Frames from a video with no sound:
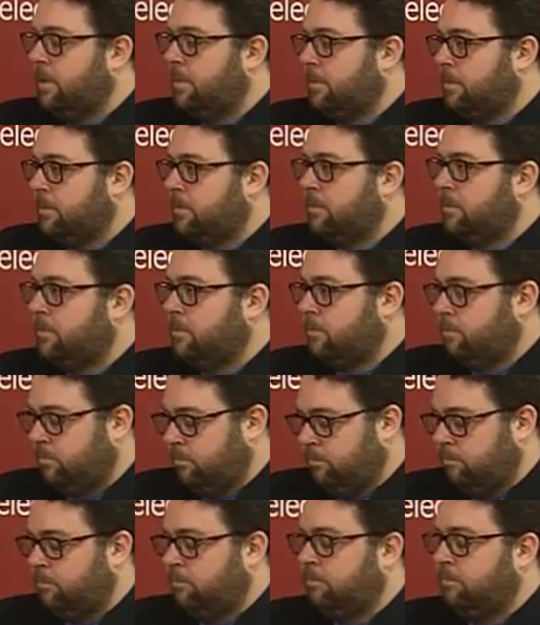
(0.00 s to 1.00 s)
un, beau
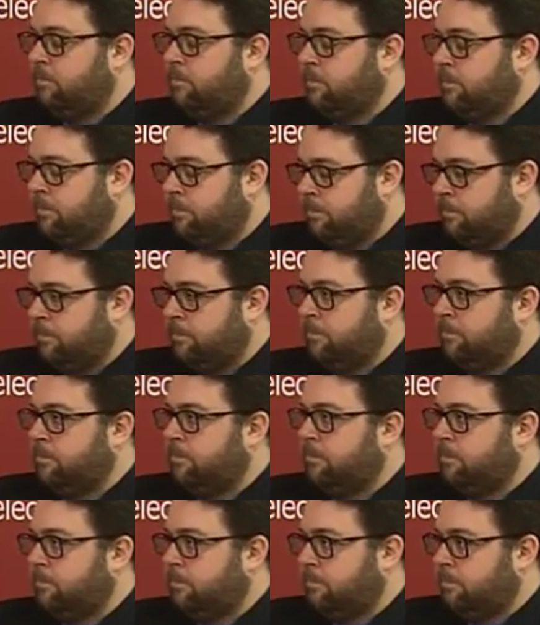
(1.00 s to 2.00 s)
temps des fêtes, c'est de
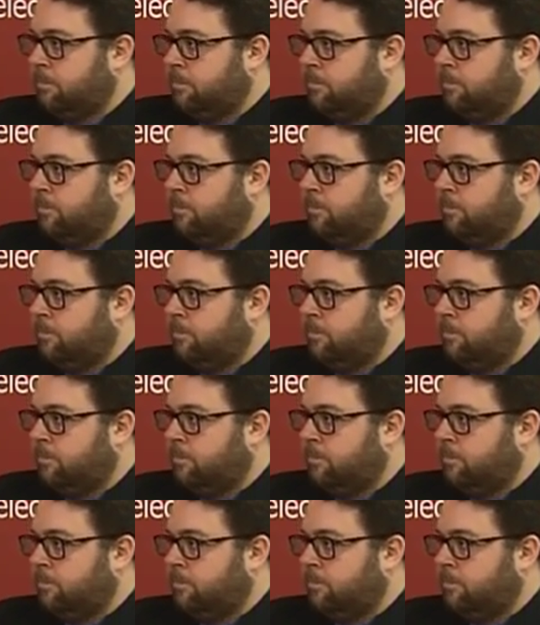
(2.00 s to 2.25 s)
qualité.